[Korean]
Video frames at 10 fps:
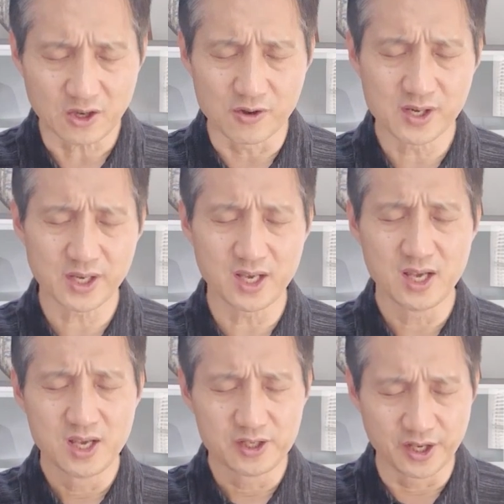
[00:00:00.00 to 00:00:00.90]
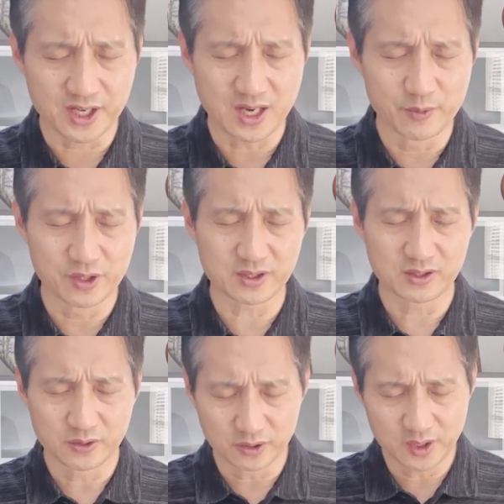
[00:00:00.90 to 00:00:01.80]
건강에
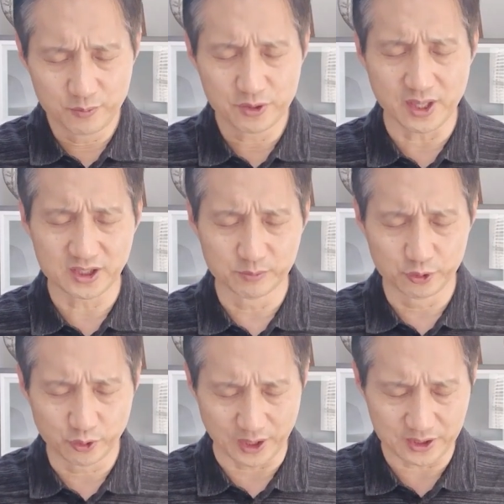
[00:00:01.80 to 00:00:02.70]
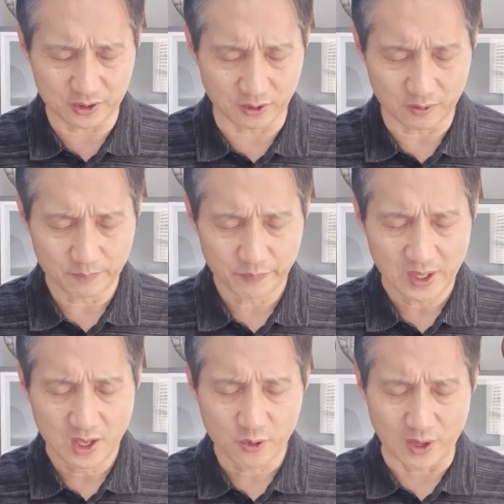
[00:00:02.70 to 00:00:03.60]
연약함으로써 힘들어하시는 분도 계시고
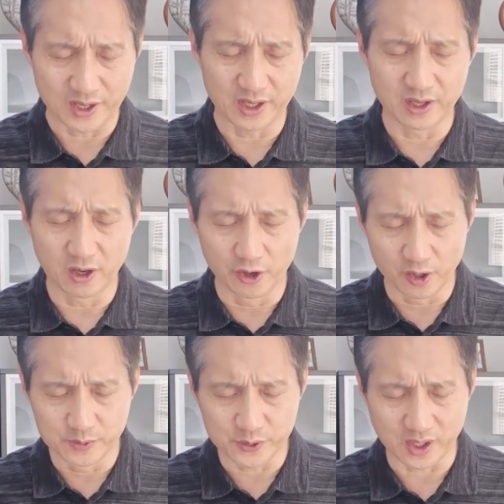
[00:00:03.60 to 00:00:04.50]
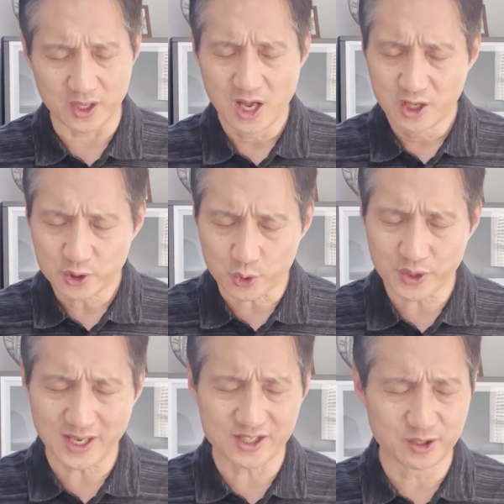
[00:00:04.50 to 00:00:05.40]
관계의 어려움 속에
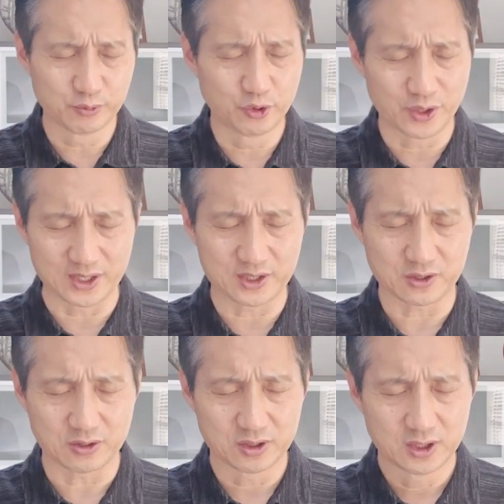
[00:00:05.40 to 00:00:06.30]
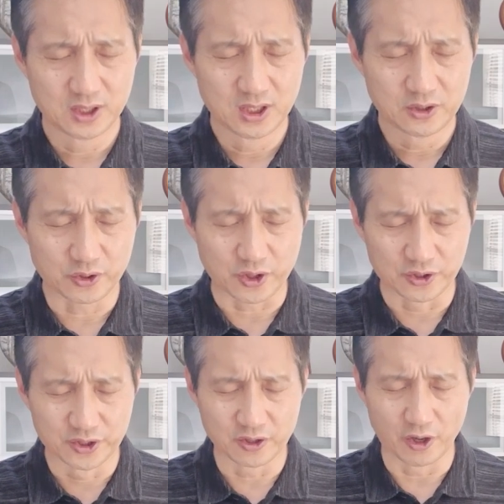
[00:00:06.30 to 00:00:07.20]
속상해하시는 분도 계시고 또
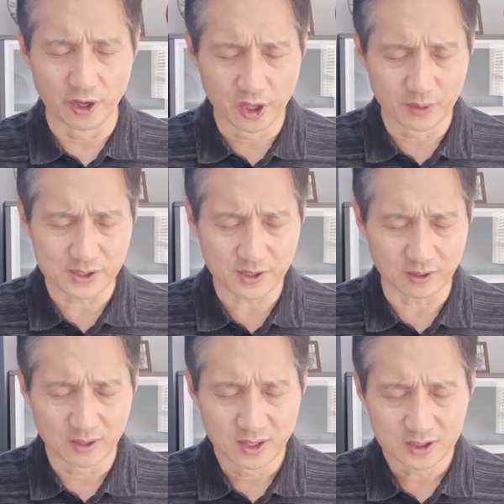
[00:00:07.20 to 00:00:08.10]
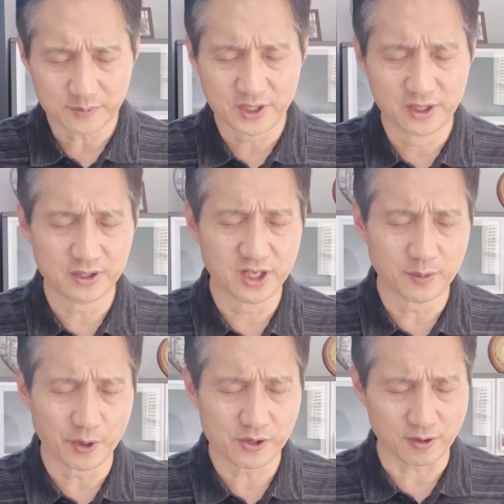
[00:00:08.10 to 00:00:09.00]
경제적으로 어려워서 길을
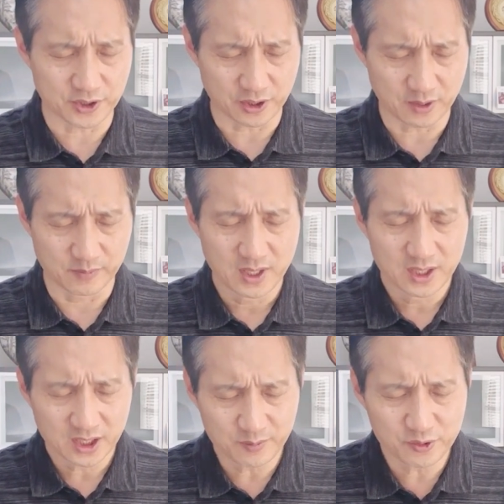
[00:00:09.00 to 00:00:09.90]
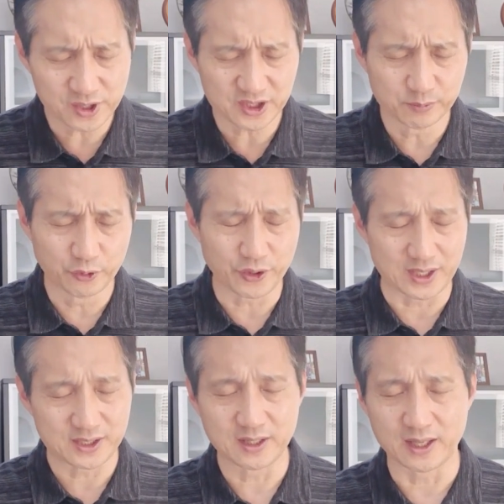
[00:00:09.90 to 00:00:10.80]
잃어버린 것처럼 힘들어하시는 분도
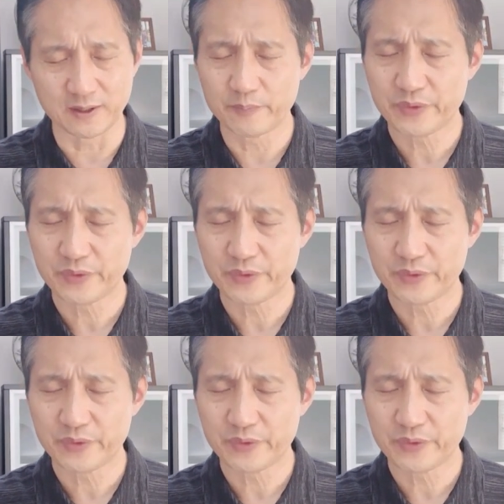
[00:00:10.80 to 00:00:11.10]
계신데